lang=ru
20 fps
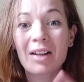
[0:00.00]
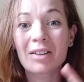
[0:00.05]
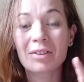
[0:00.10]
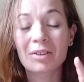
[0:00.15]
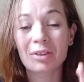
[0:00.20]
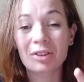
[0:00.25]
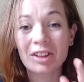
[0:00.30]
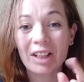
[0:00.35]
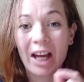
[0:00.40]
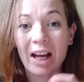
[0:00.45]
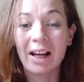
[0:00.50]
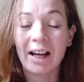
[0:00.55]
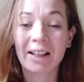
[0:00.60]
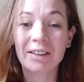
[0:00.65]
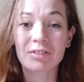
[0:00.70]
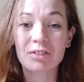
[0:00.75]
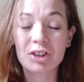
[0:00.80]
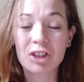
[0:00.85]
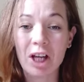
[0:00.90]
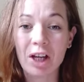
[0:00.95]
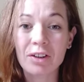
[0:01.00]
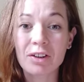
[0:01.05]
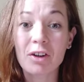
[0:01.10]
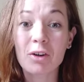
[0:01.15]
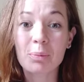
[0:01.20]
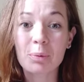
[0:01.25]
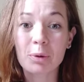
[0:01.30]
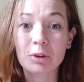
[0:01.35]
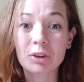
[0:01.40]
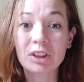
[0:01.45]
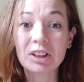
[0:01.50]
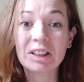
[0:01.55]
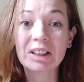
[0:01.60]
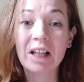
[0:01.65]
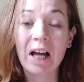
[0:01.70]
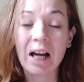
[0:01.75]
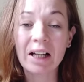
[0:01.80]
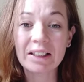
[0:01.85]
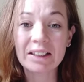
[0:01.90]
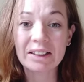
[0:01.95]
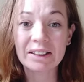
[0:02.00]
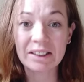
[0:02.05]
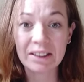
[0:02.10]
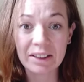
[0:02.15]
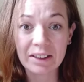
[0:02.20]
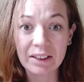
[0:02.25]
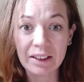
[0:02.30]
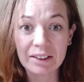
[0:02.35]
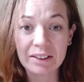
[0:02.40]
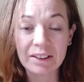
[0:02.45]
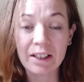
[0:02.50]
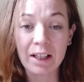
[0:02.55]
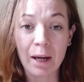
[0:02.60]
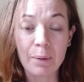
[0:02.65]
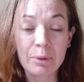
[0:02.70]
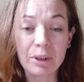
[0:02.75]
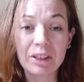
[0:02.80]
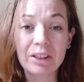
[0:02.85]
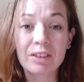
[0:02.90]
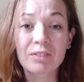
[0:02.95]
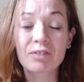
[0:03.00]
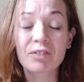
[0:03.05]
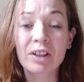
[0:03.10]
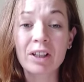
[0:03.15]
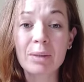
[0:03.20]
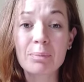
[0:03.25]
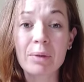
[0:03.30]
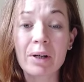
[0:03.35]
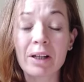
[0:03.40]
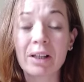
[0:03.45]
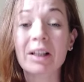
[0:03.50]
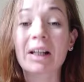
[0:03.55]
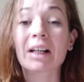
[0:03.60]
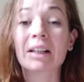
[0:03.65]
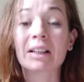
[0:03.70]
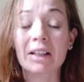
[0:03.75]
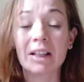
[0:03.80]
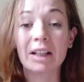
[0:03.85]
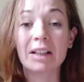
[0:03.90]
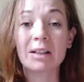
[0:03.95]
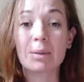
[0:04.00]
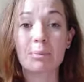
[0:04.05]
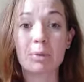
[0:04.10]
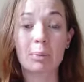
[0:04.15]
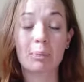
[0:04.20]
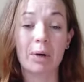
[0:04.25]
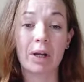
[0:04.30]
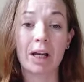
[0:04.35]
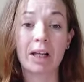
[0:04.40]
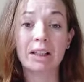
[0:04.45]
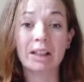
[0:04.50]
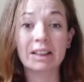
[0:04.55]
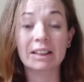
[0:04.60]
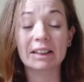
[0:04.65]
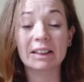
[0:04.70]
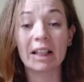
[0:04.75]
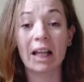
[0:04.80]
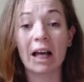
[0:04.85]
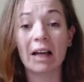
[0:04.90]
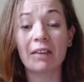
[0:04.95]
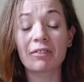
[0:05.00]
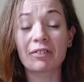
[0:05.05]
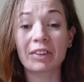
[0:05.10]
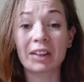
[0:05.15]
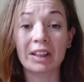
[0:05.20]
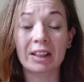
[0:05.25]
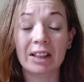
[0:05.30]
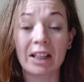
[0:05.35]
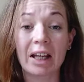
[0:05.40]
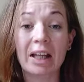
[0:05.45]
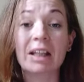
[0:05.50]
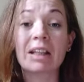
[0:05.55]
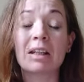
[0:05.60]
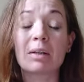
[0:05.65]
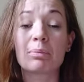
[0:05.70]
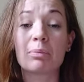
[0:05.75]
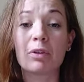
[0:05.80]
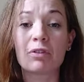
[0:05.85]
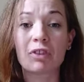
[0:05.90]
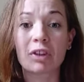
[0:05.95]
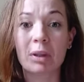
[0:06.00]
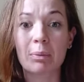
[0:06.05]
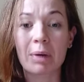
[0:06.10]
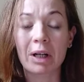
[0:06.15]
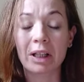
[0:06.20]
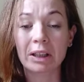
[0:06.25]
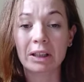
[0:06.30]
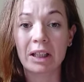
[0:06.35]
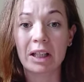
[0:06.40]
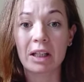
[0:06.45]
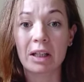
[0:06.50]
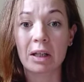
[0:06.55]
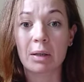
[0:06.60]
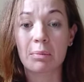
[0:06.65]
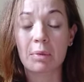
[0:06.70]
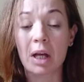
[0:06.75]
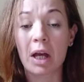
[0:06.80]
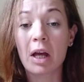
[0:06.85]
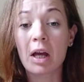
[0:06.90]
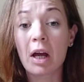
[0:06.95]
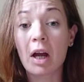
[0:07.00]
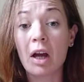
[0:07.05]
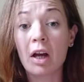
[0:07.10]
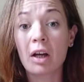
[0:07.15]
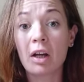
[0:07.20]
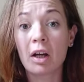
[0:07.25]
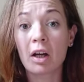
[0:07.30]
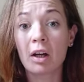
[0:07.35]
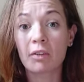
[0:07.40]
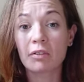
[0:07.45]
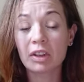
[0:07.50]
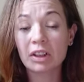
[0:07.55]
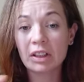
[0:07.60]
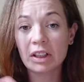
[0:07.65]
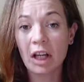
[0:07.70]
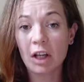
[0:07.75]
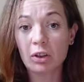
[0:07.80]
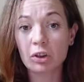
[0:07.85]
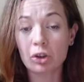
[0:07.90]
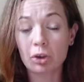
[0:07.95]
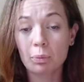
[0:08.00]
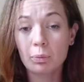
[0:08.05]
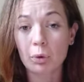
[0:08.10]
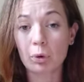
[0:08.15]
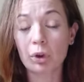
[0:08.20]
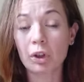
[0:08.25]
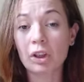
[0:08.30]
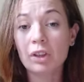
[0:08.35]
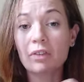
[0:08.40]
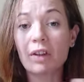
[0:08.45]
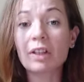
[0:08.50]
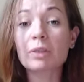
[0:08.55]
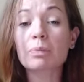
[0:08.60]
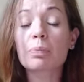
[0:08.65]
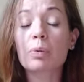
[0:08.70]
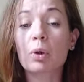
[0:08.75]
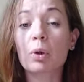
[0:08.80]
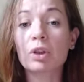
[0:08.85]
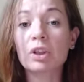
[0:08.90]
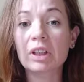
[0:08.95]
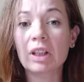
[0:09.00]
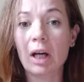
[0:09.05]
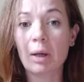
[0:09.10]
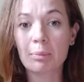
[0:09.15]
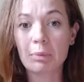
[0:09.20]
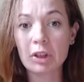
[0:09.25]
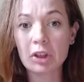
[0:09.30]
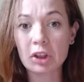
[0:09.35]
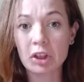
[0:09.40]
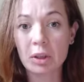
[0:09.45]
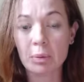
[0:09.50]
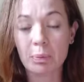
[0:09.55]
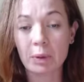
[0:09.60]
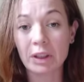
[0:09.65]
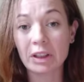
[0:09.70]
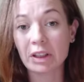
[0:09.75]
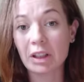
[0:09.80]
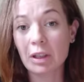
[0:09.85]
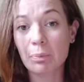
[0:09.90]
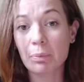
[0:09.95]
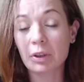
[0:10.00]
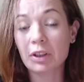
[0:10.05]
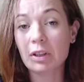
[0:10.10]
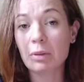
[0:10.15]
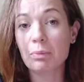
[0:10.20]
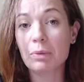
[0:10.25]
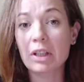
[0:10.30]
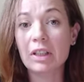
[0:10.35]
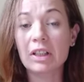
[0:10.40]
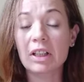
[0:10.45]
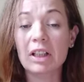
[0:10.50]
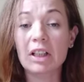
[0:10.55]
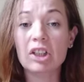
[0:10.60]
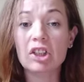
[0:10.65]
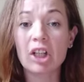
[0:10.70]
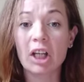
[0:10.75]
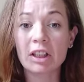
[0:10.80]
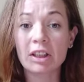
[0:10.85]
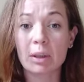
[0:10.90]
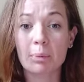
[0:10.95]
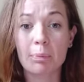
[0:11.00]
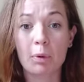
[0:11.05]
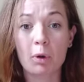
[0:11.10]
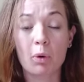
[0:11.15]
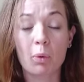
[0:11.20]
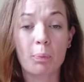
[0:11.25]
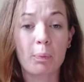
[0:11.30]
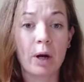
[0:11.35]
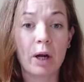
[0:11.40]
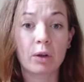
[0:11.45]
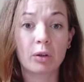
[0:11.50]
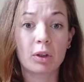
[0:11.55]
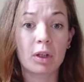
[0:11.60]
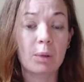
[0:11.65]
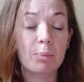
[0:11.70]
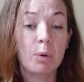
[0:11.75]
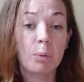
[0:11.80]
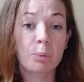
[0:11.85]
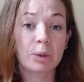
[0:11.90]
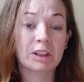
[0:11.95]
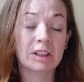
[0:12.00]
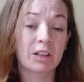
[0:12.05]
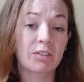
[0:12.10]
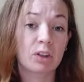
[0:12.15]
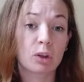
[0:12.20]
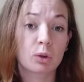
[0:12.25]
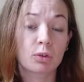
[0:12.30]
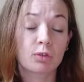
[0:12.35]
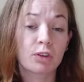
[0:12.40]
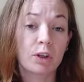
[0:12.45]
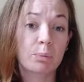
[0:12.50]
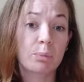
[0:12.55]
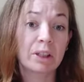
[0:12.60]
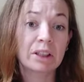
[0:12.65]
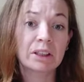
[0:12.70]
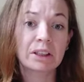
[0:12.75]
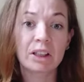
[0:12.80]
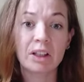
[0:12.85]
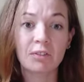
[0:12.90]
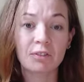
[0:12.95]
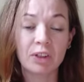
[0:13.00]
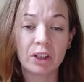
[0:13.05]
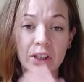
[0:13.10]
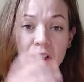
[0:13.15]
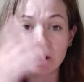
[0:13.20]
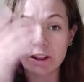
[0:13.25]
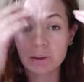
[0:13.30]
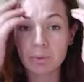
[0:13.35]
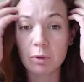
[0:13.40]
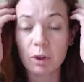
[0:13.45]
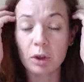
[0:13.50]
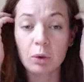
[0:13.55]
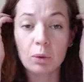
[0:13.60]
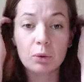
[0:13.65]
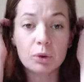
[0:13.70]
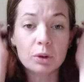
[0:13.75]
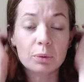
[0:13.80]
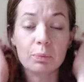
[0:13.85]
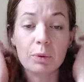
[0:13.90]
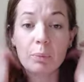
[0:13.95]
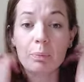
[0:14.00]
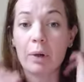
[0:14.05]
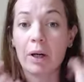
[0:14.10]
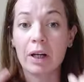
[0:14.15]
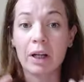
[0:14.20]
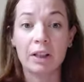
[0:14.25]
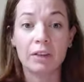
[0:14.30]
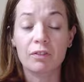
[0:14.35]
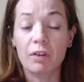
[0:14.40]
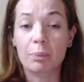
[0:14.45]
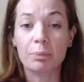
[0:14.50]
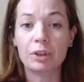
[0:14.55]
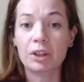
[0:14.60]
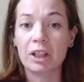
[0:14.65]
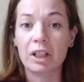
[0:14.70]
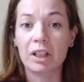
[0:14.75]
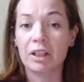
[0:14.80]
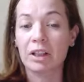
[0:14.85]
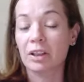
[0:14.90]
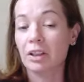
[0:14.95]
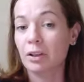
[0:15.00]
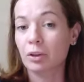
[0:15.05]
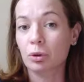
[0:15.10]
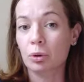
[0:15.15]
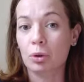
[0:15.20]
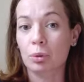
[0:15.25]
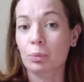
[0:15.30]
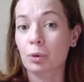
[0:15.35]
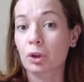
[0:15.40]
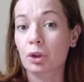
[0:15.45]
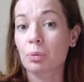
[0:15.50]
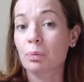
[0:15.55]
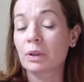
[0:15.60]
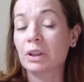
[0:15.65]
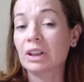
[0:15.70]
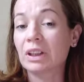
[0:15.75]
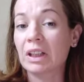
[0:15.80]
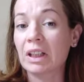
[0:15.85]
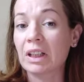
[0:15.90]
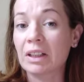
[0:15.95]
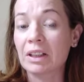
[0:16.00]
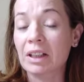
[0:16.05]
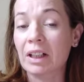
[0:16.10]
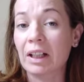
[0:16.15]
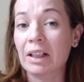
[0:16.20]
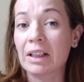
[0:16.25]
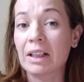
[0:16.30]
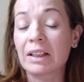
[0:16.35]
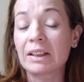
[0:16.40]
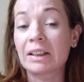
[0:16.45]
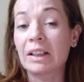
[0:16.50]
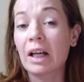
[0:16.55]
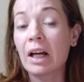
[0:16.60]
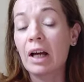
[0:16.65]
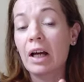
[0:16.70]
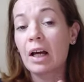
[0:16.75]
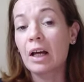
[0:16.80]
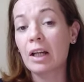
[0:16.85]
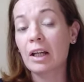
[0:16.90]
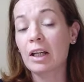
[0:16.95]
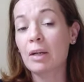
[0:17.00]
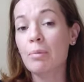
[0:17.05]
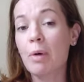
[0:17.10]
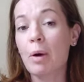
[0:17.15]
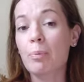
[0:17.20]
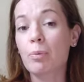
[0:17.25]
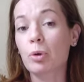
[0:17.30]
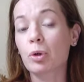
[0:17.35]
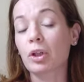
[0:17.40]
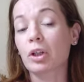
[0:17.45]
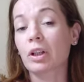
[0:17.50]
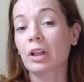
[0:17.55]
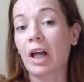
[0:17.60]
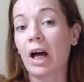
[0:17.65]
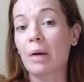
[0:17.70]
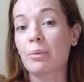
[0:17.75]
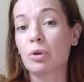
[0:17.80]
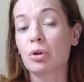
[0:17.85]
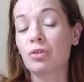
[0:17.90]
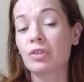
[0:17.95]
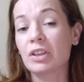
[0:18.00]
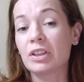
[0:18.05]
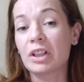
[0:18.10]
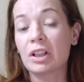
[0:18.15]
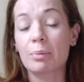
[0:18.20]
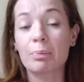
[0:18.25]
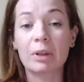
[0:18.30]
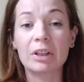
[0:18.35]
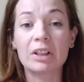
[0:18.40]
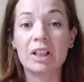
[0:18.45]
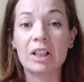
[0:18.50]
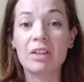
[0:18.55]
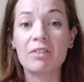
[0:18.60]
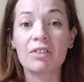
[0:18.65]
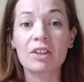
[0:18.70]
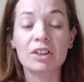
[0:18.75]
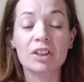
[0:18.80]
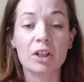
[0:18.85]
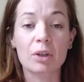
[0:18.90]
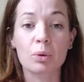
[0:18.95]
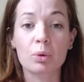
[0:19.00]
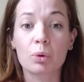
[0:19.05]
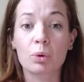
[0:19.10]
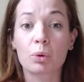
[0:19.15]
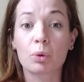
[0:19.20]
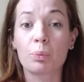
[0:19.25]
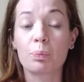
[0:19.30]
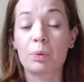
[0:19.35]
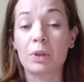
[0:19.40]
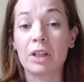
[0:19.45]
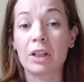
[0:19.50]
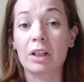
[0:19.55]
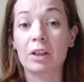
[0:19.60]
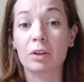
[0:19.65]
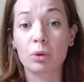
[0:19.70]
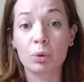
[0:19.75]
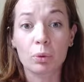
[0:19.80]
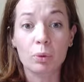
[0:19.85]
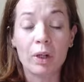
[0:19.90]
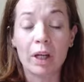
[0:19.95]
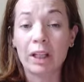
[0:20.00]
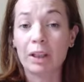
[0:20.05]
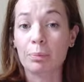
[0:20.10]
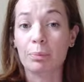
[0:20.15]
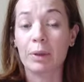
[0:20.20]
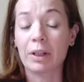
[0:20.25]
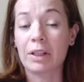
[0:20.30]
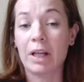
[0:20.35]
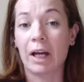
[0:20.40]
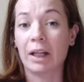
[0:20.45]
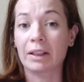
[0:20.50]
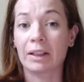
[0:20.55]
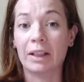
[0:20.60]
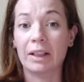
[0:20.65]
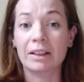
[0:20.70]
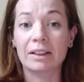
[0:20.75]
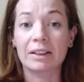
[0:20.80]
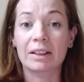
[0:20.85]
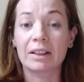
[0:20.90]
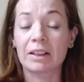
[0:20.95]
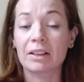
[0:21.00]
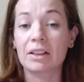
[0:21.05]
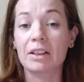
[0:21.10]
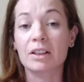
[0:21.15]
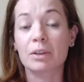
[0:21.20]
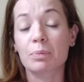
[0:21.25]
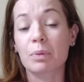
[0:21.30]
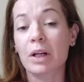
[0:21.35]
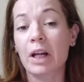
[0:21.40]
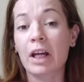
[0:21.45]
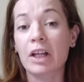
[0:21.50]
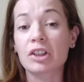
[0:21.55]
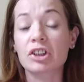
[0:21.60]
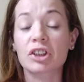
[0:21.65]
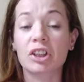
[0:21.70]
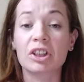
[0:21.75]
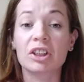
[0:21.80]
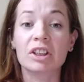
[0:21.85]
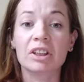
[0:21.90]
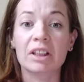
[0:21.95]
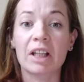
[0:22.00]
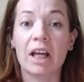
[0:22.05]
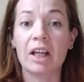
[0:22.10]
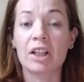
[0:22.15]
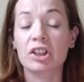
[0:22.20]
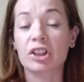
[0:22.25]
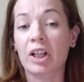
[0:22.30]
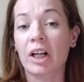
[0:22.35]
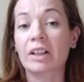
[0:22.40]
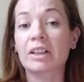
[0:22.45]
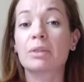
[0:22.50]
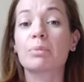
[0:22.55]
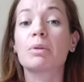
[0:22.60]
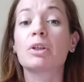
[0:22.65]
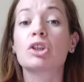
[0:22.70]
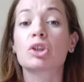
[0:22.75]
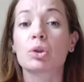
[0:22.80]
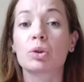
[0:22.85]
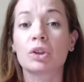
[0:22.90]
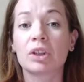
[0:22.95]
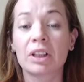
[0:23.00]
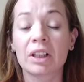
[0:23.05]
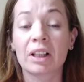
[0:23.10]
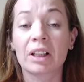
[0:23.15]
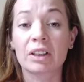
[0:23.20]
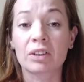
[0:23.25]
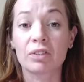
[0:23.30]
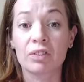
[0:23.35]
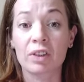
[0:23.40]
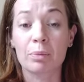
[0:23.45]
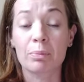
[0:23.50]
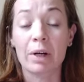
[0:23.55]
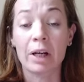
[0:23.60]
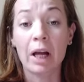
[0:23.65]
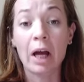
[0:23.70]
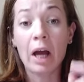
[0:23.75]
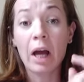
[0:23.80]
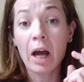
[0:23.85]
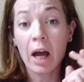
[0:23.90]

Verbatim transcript: Друзья, отвечая на вопрос, как сделать грамотный выбор конкретно препарата с лакта и бифидобактериями, ведь знаю, что многие из вас просто обычные простые потребители и часто покупают либо по совету фармацевта, дайте мне какой-нибудь препарат в аптеке, на который, может быть, скидка есть, либо по рекламе увидели по телевизору и купили. Ну, это понятно, если ты не разбираешься, не знаешь, как тебе еще сделать выбор.